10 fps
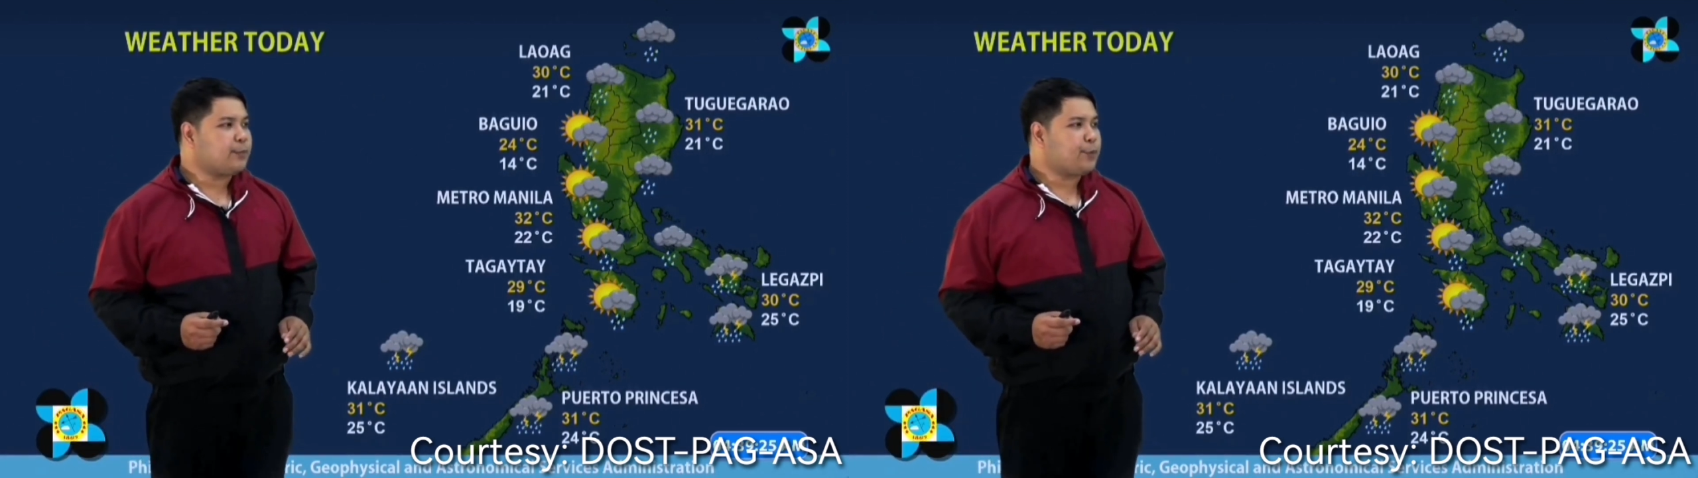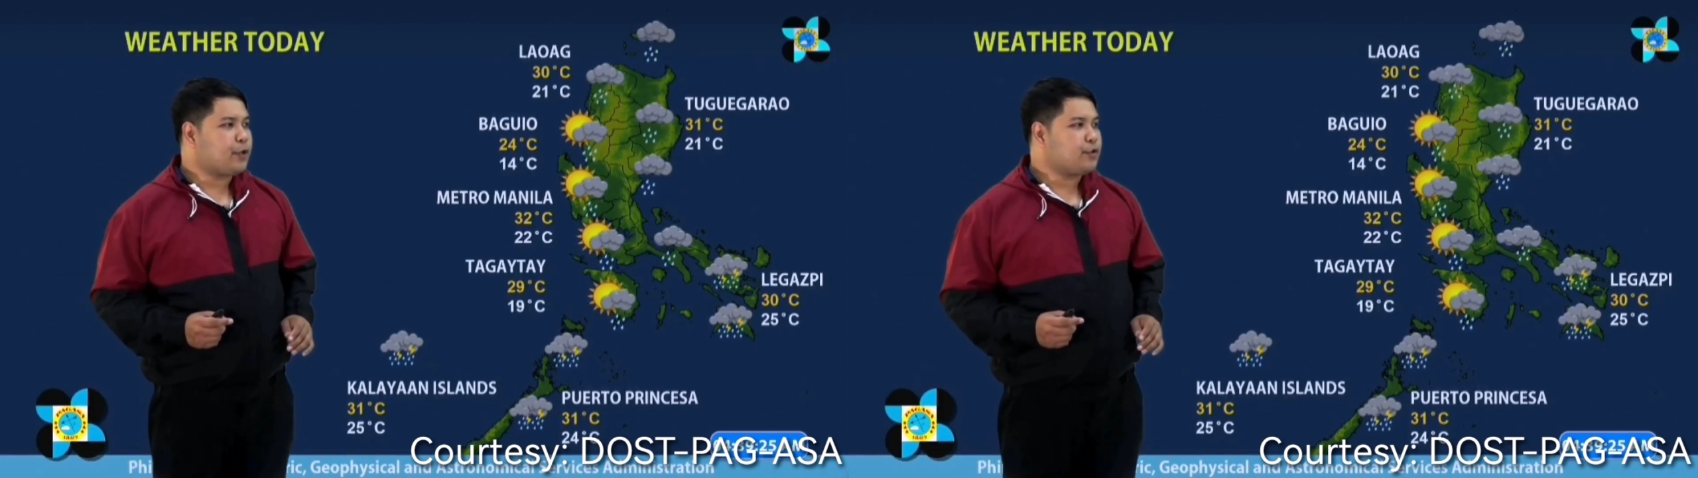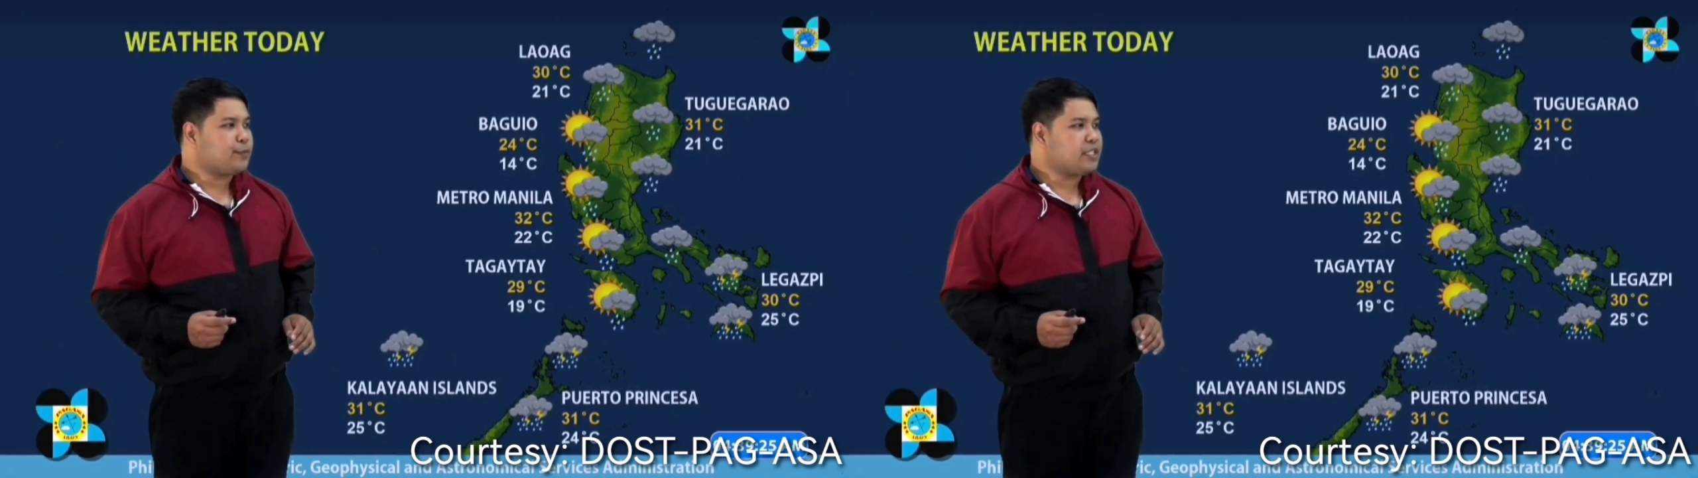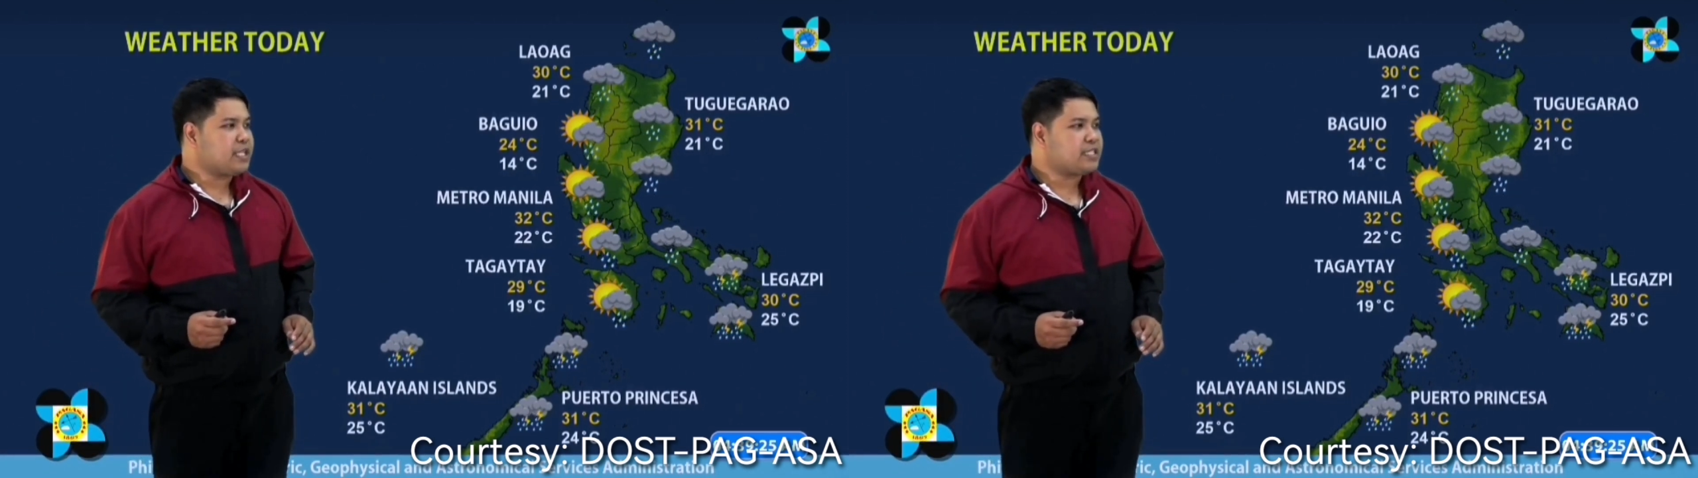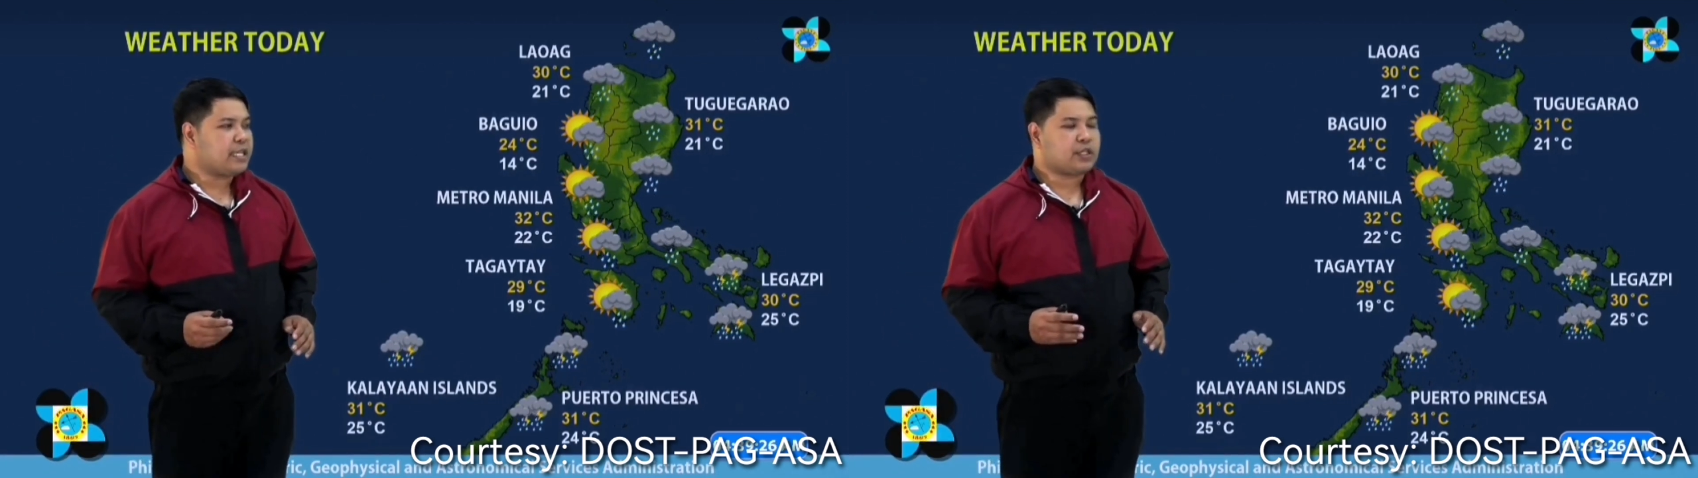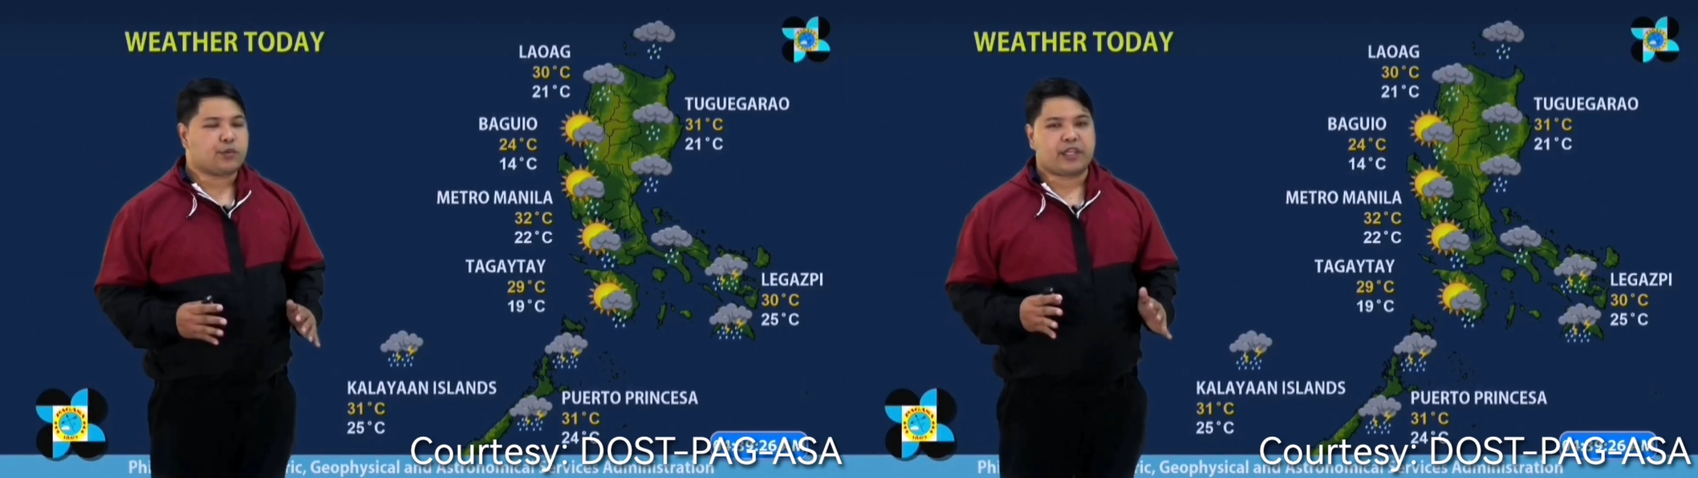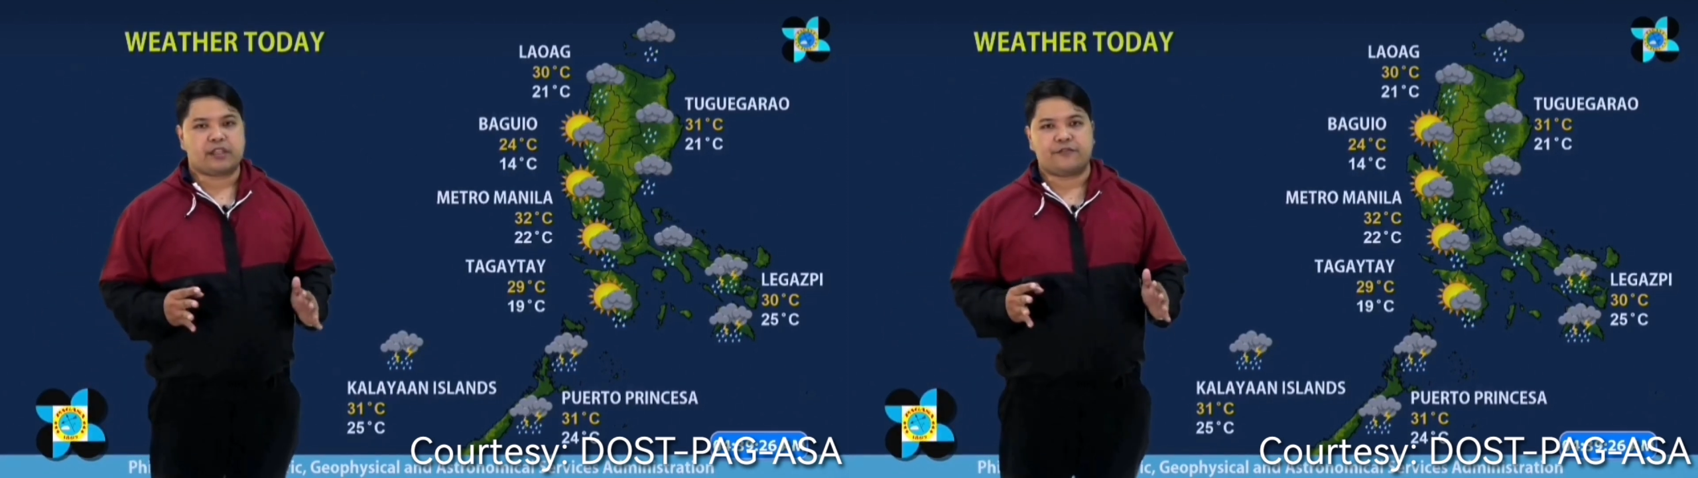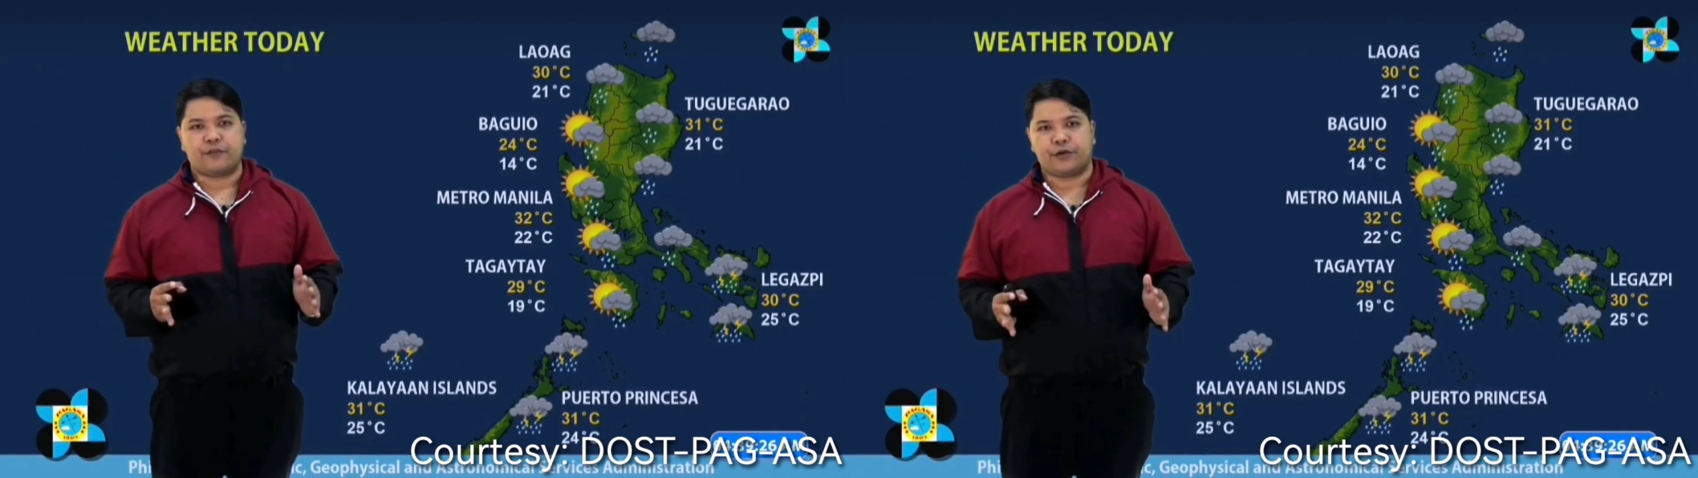Puerto Princesa,
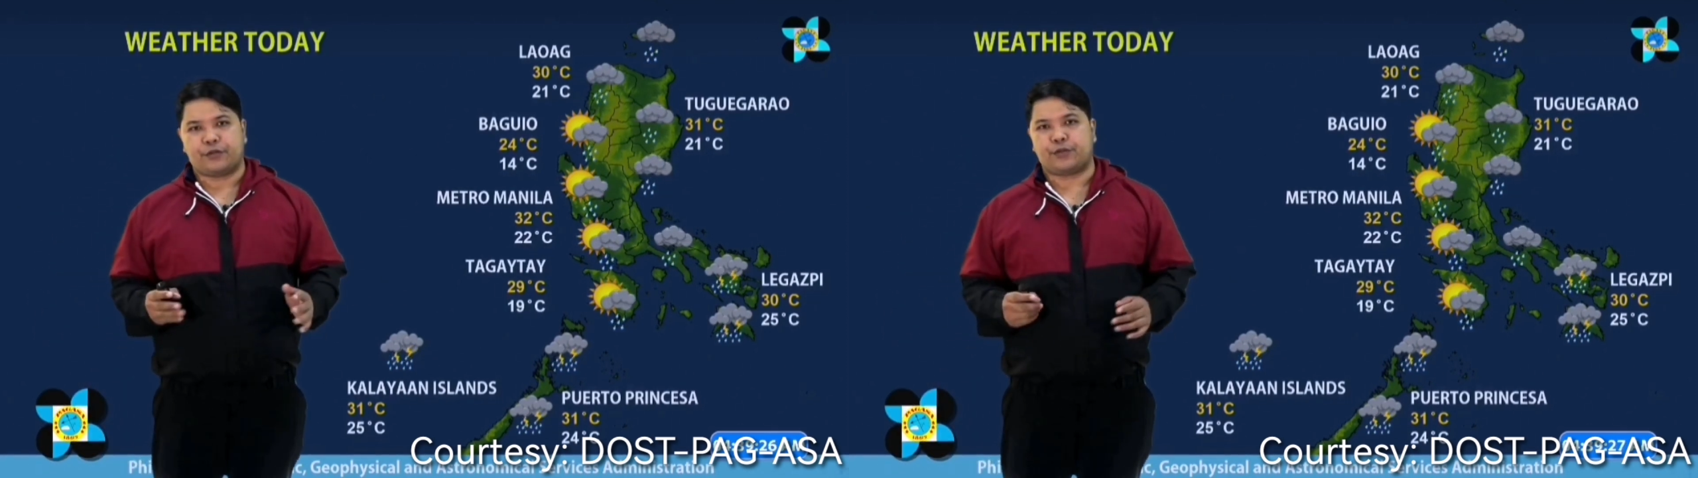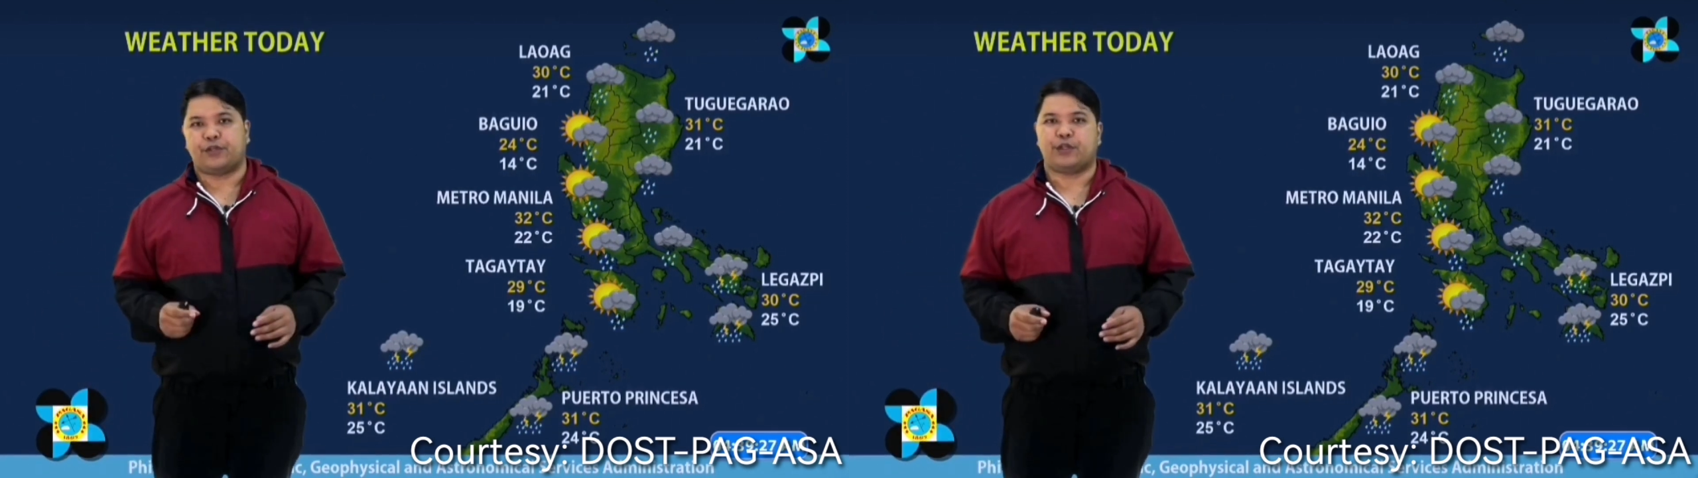24 to